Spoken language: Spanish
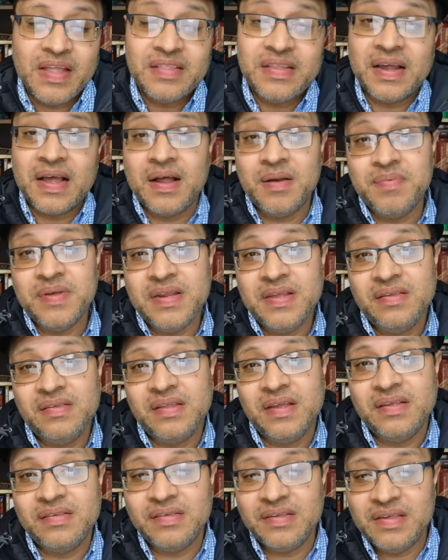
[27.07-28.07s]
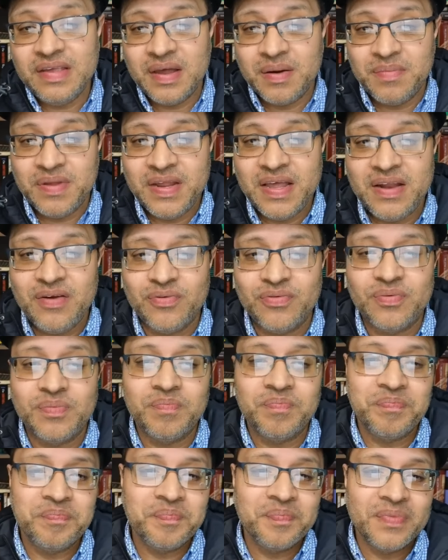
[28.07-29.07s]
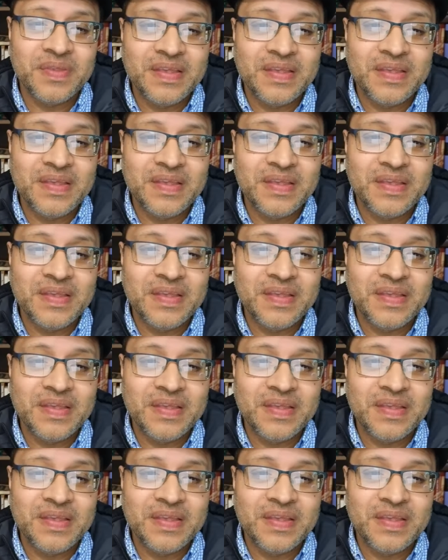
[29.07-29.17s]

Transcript: entre calvinistas y arminianos.